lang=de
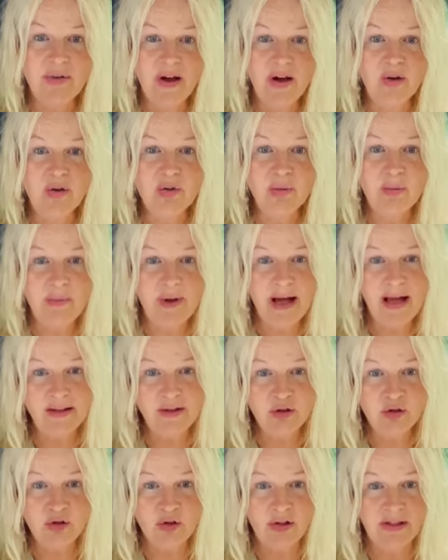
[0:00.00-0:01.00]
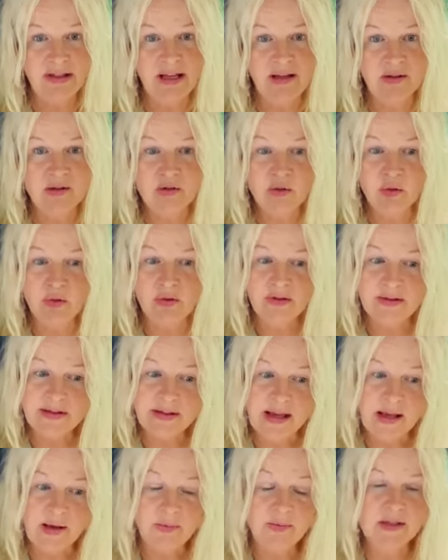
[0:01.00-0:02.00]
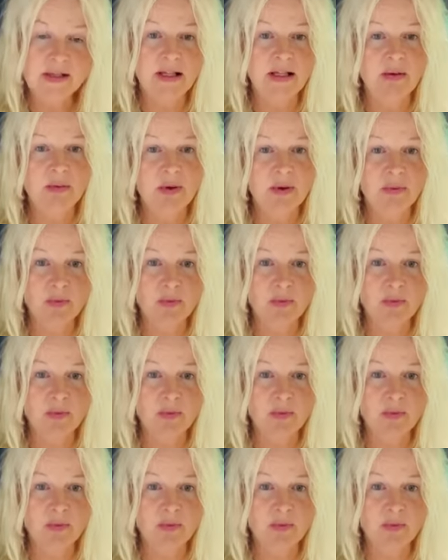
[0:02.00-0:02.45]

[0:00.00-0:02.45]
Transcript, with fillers: wir automatisch in der gesunden Selbstliebe,